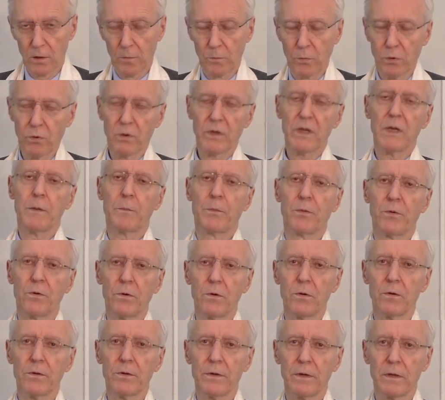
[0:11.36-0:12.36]
pour
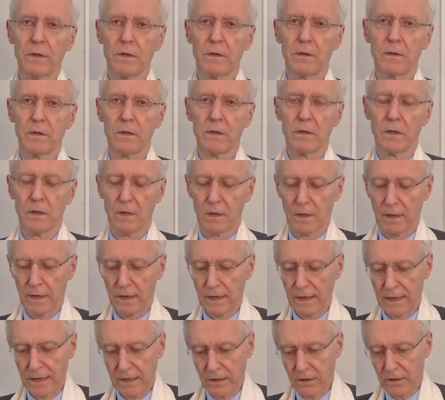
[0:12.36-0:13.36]
répondre
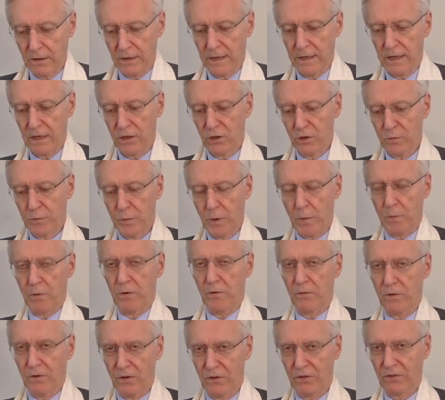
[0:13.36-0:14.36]
à la colère du
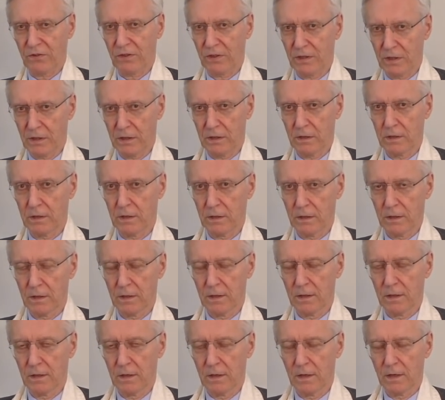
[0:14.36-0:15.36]
peuple français
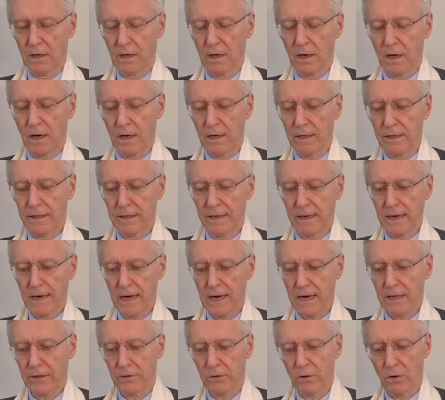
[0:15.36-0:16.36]
à
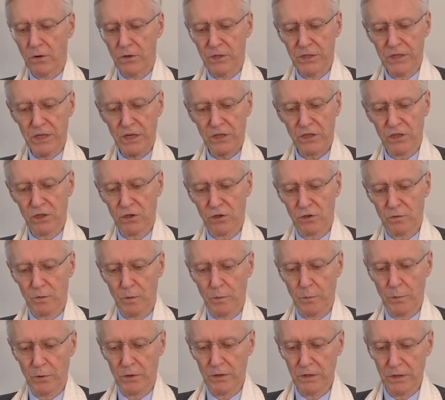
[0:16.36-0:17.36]
l'égard de l'oligarchie
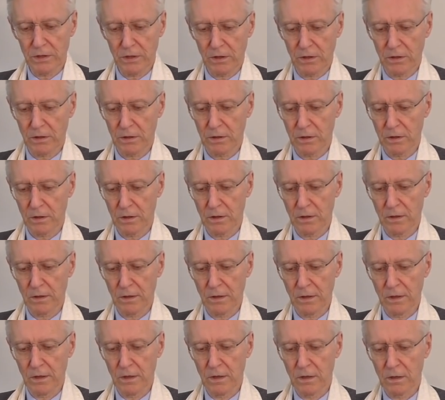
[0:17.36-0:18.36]
cosmopolite,
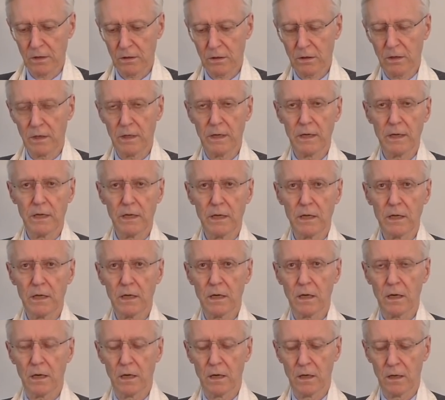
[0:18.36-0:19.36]

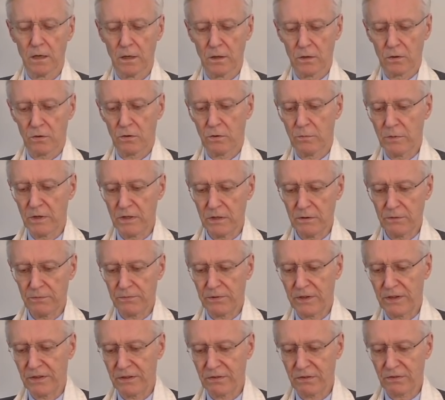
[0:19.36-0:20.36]
colère que
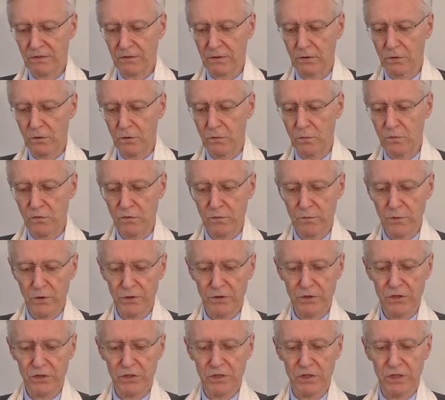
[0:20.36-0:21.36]
manifeste le mouvement
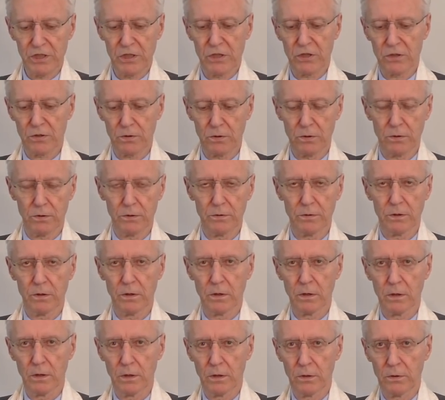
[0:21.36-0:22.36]
des Gilets jaunes
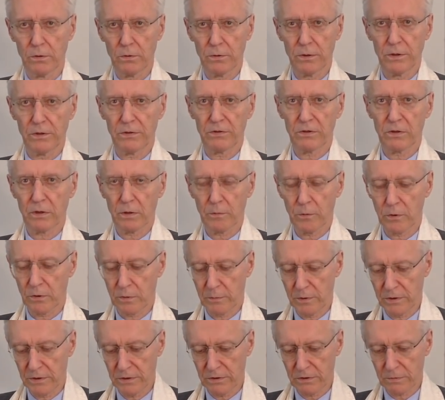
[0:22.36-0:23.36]
de décembre
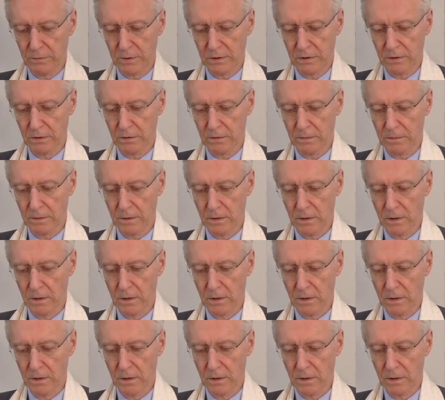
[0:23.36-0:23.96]
2018.